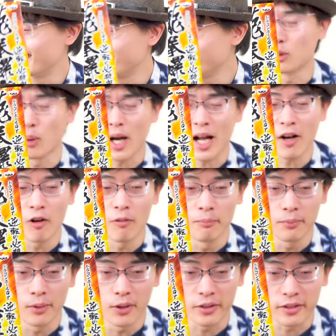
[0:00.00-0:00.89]

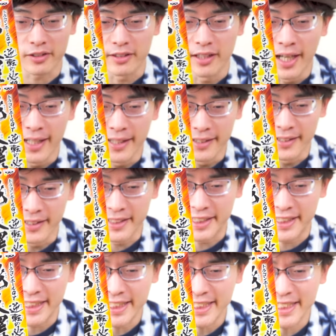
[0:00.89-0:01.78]
ドラゴンボール
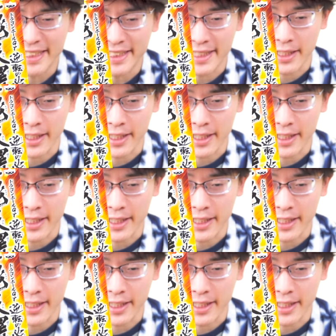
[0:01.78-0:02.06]
ジーティー。